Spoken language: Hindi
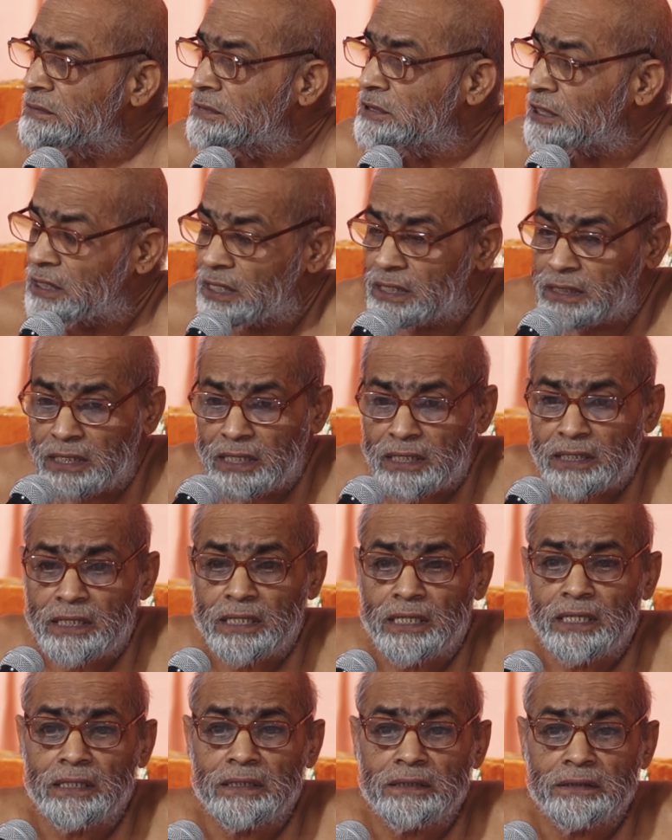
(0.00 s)
निकल
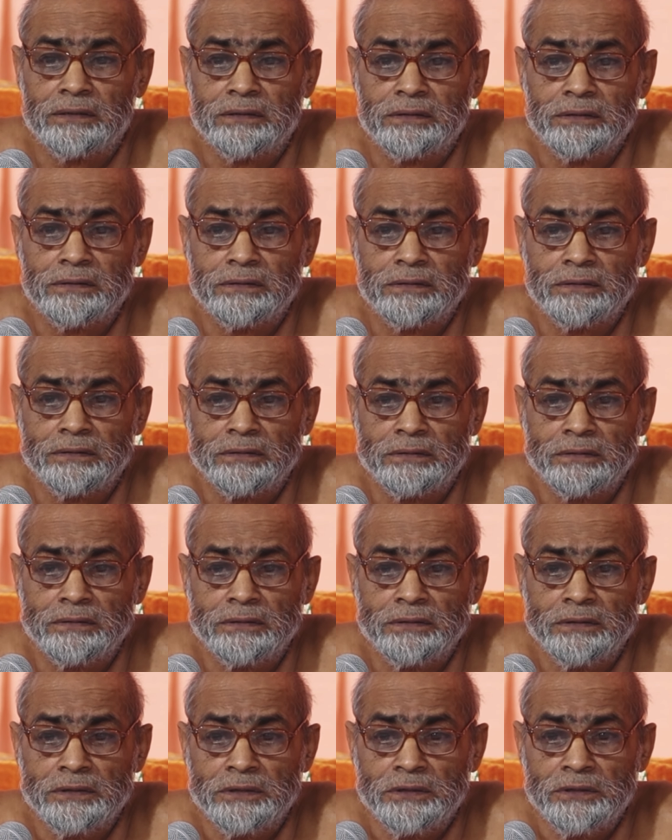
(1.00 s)
करके
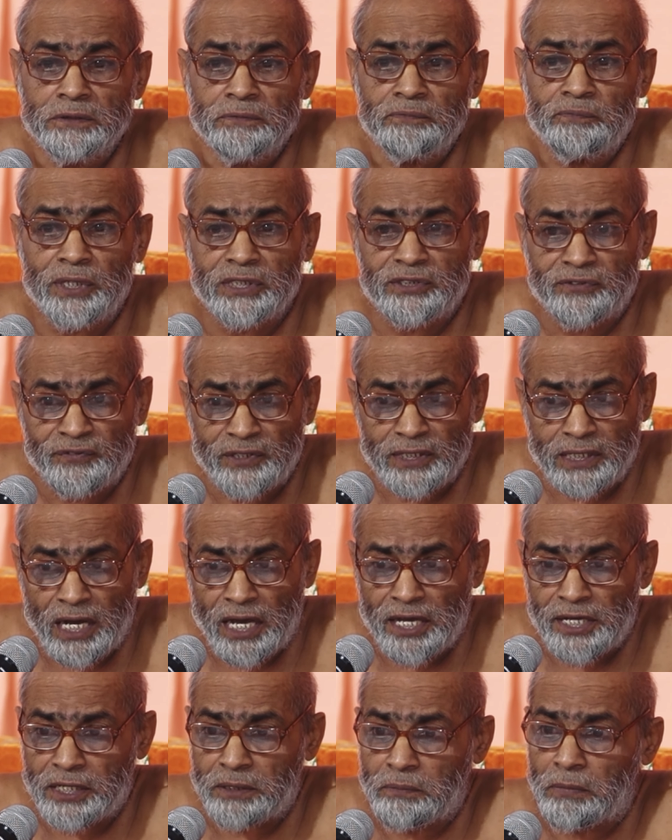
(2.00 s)
पृथ्वी
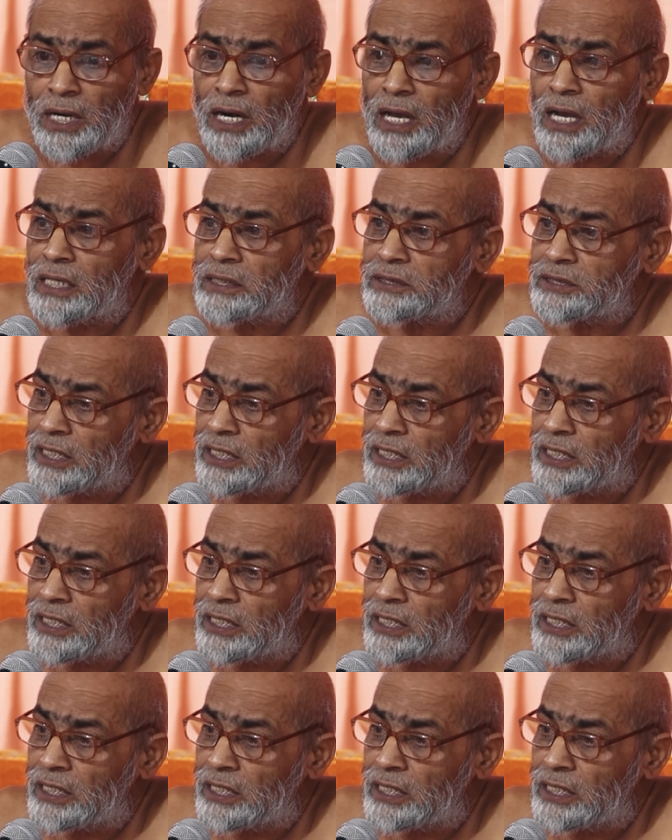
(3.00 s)
का एक बना